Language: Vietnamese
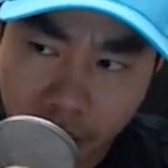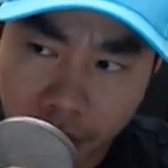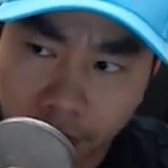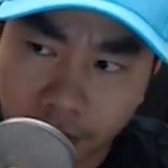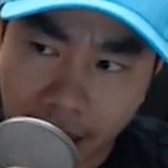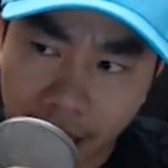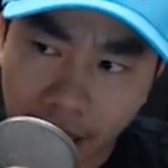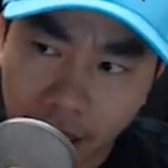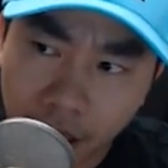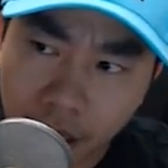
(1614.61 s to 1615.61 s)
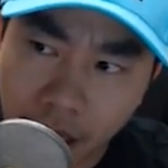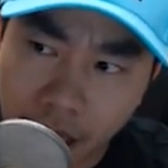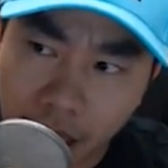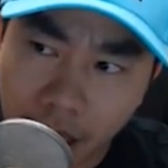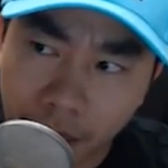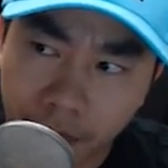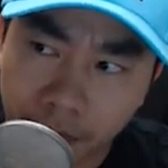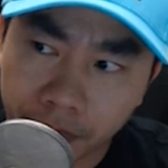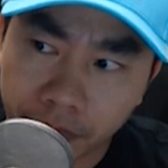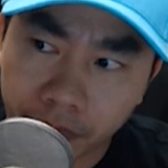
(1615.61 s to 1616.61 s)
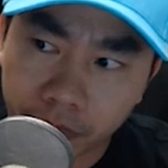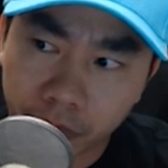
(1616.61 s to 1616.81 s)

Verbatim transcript: và um,